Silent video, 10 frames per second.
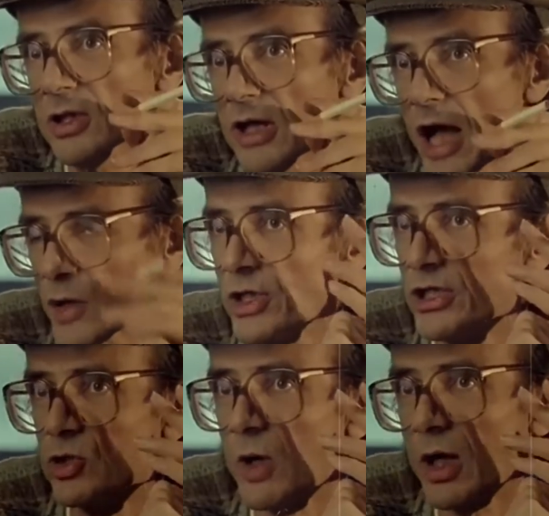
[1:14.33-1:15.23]
En
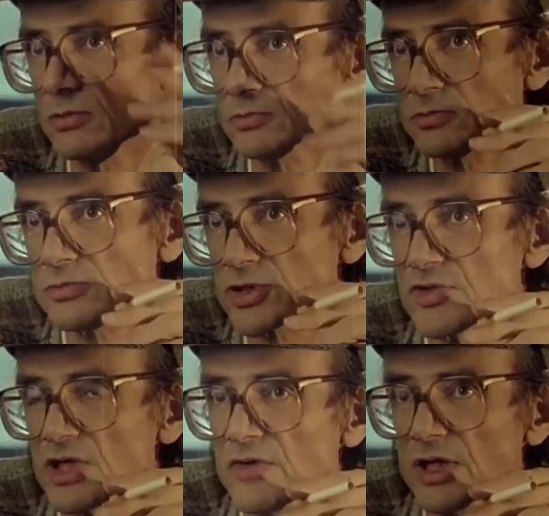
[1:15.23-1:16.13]
1992,
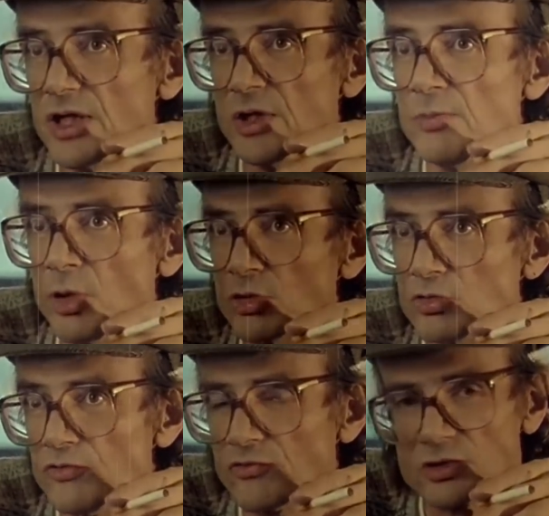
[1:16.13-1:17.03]
le journaliste
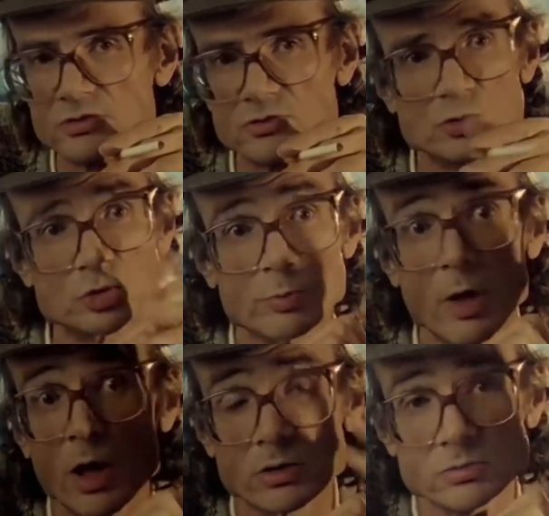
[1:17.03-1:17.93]
Serge Danet
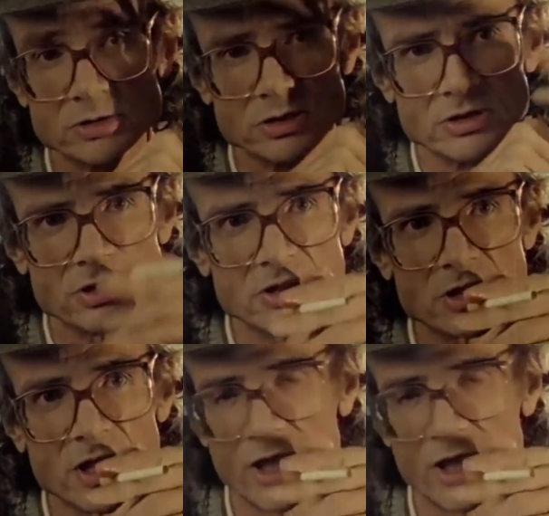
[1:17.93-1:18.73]
poursuivait la polémique